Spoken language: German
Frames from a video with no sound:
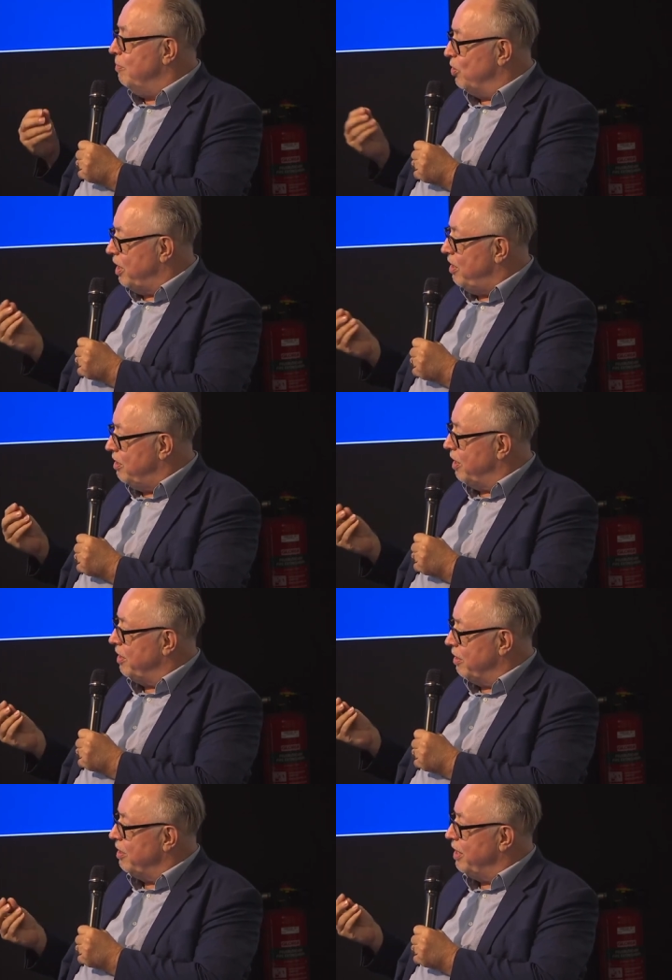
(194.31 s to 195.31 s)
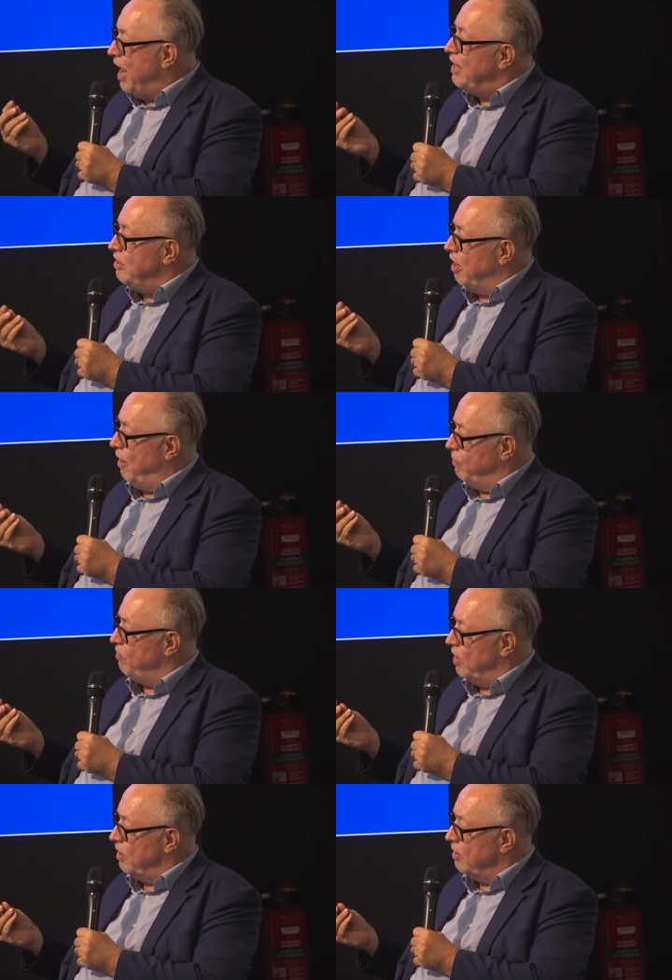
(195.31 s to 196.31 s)
Modelle dann, dann
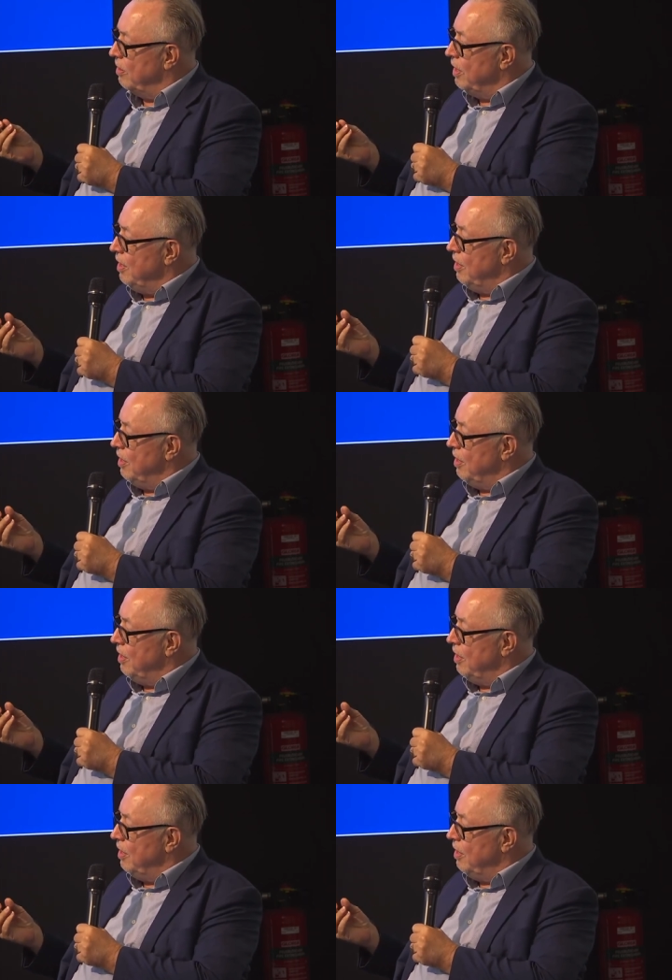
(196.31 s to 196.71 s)
gehandhabt werden